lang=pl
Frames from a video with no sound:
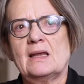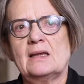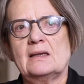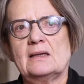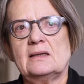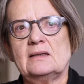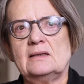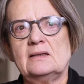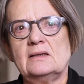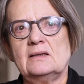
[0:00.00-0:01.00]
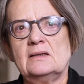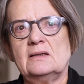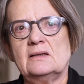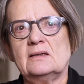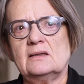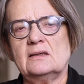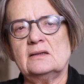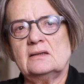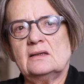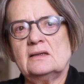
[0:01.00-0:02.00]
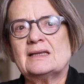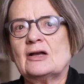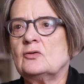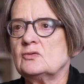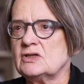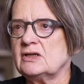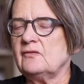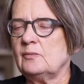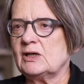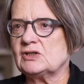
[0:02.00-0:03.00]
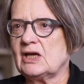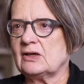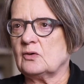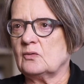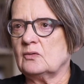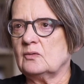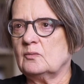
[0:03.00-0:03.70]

Y, I, i, i, I tego ludzie nie wybaczają.